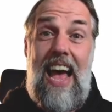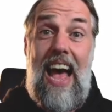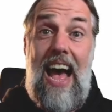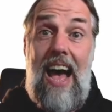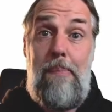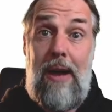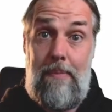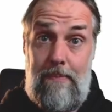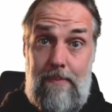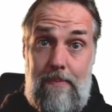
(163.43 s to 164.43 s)
Aber
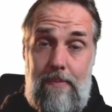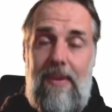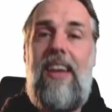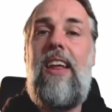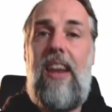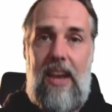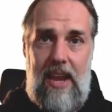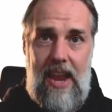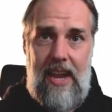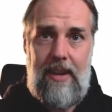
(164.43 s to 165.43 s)

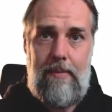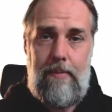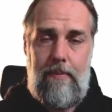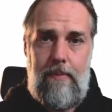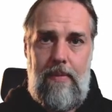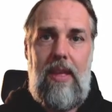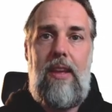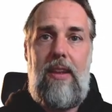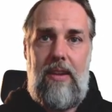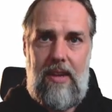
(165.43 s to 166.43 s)
nein,
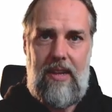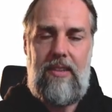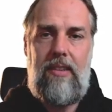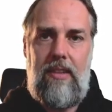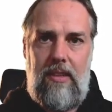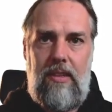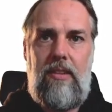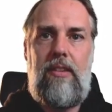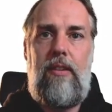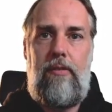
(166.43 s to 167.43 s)
das
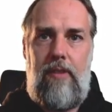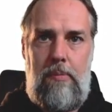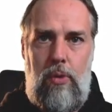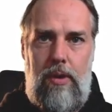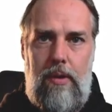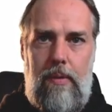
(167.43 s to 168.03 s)
ist verboten.